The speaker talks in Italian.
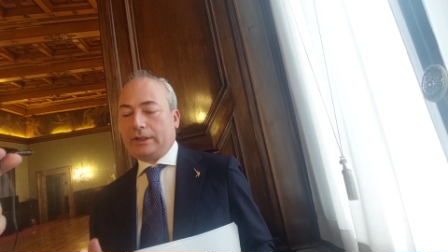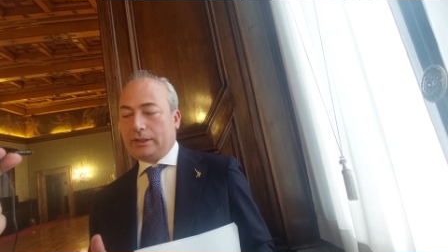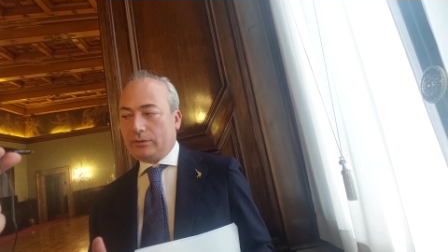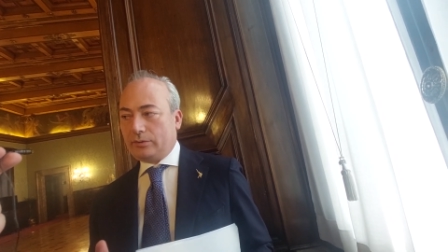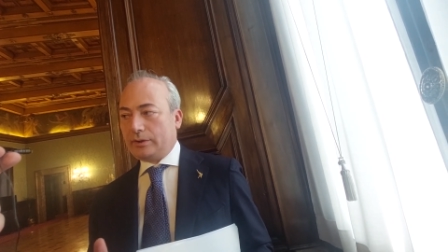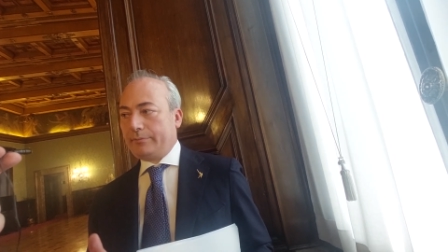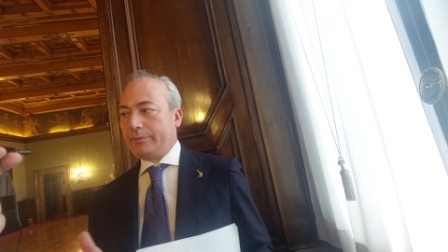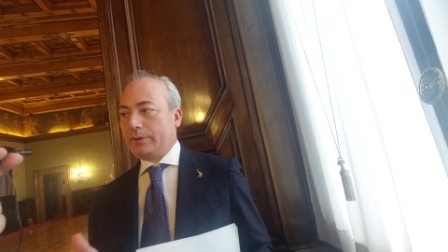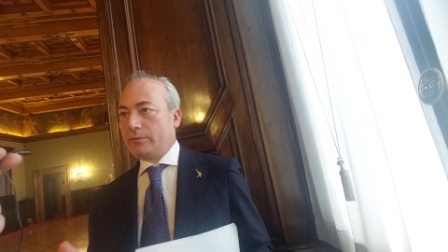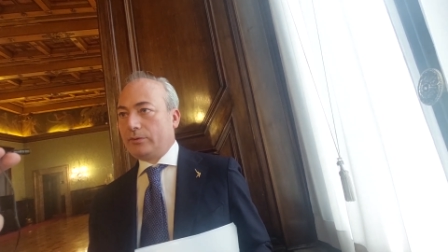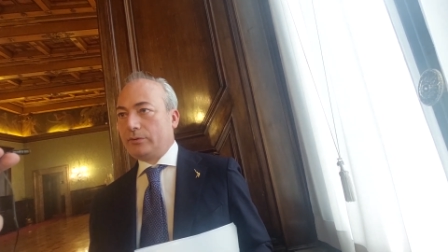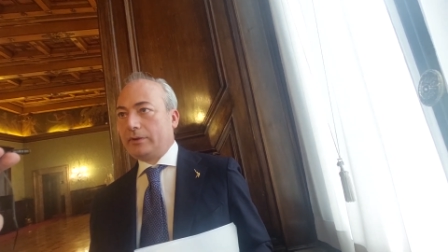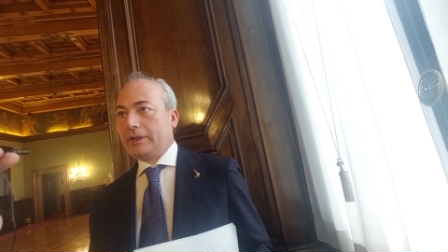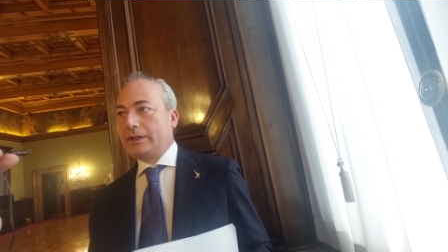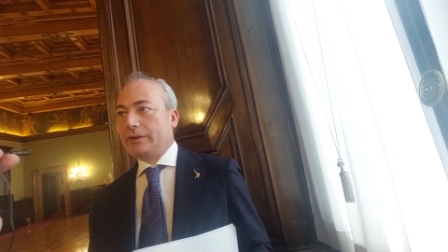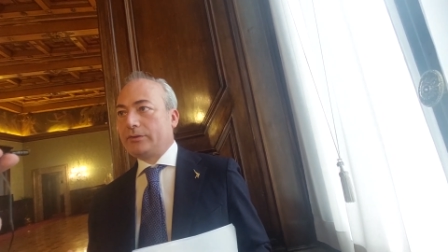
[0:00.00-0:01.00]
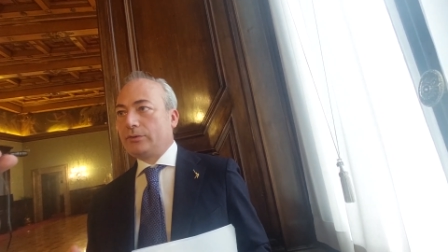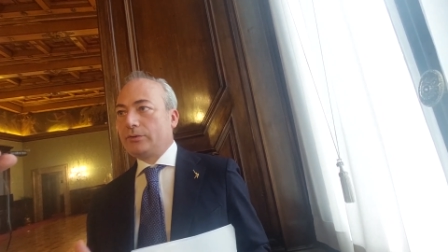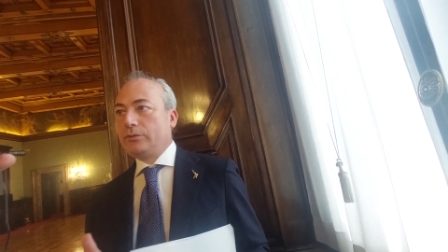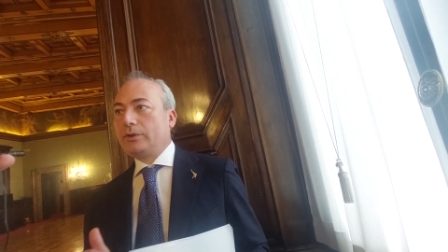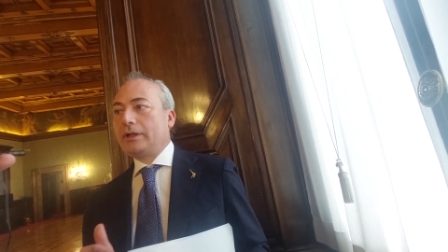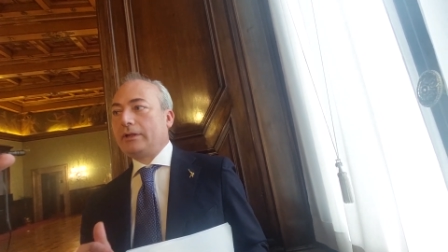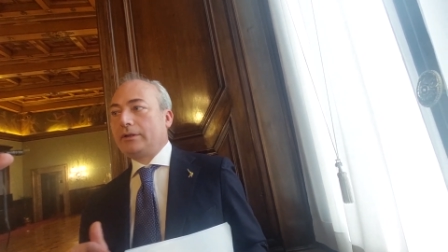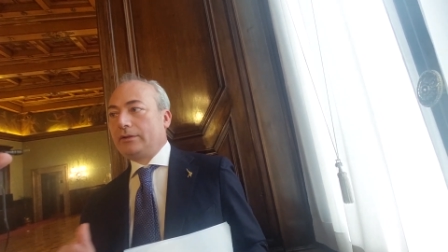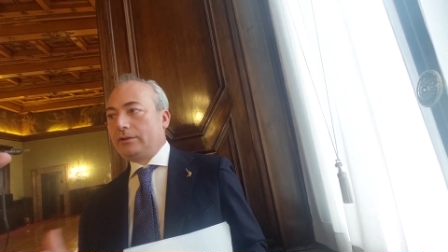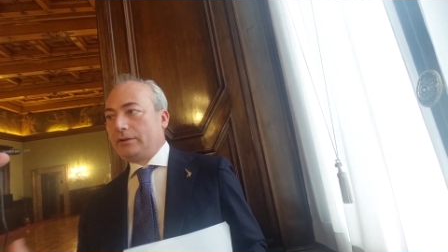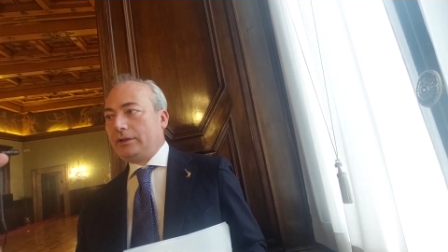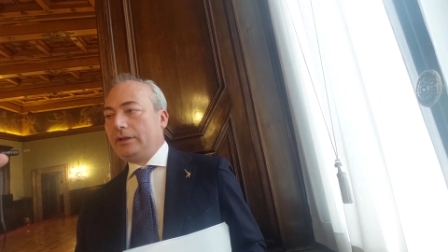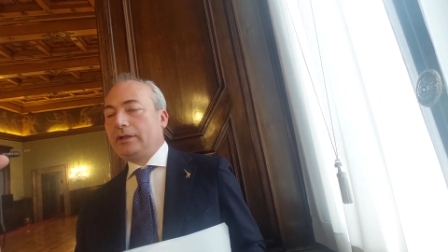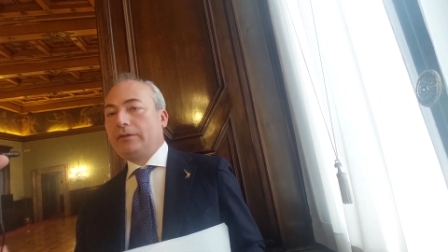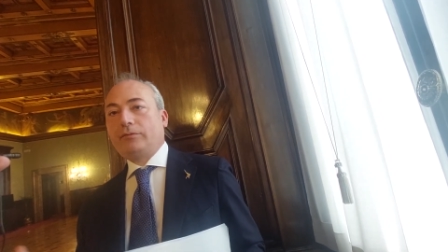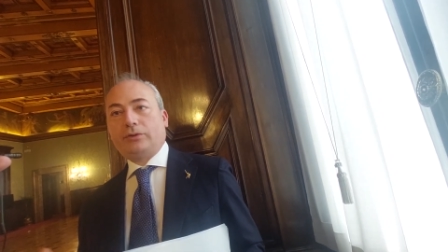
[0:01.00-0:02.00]
E allora, per quanto riguarda la struttura,
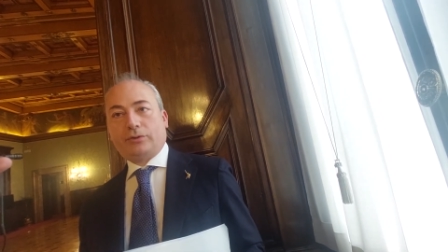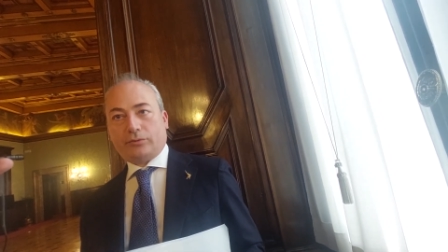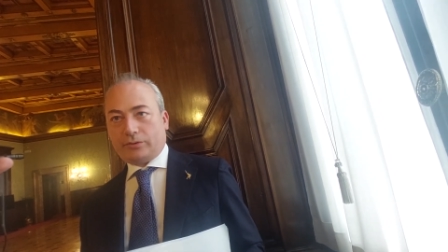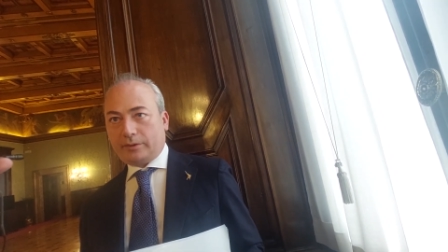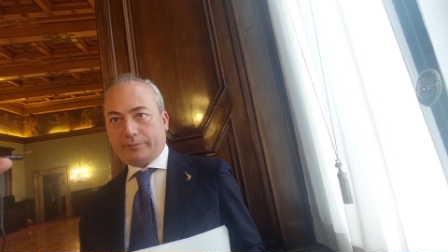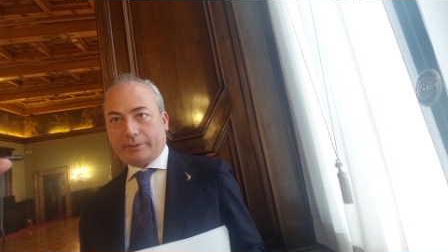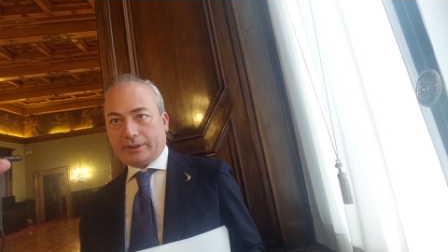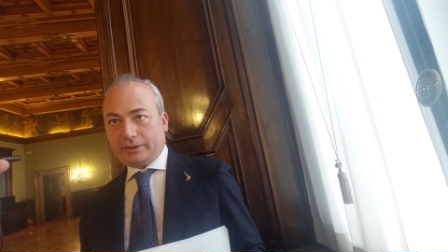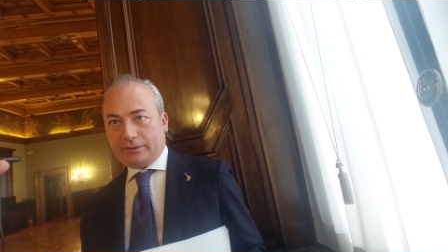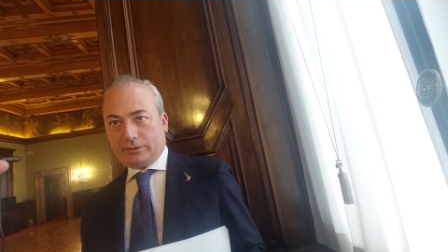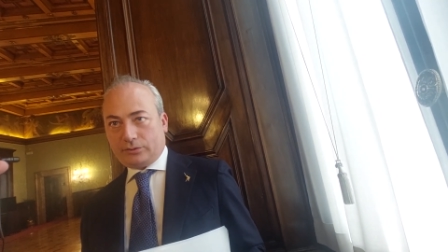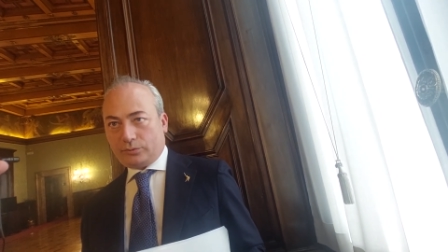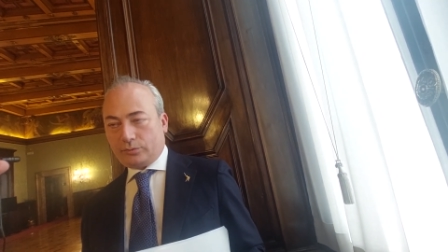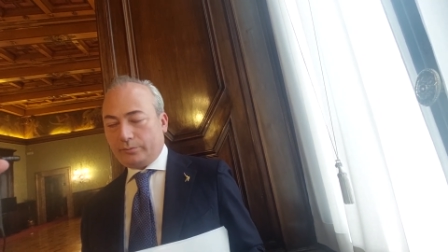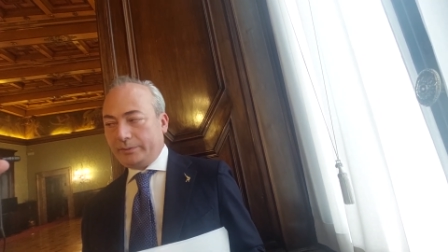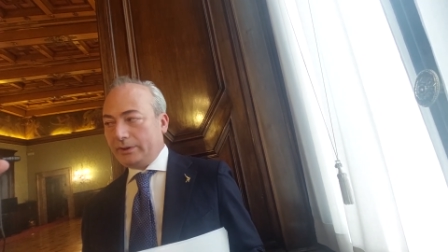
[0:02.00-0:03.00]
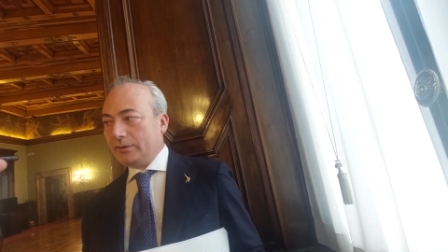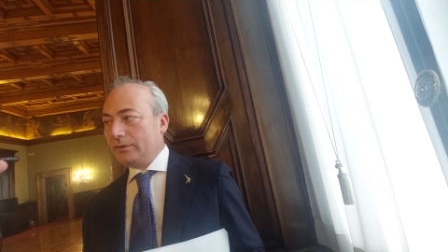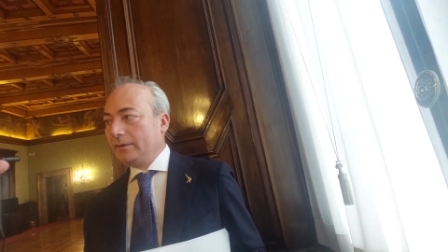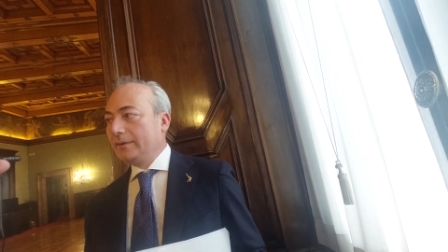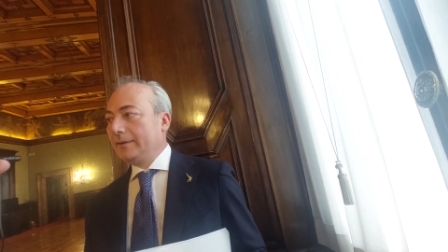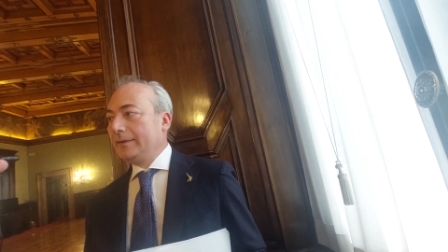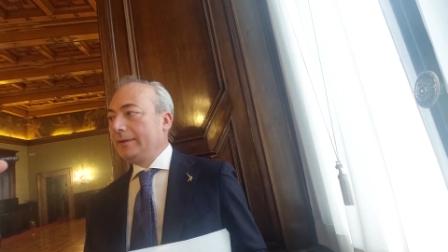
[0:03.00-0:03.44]
i lavori sono ripartiti subito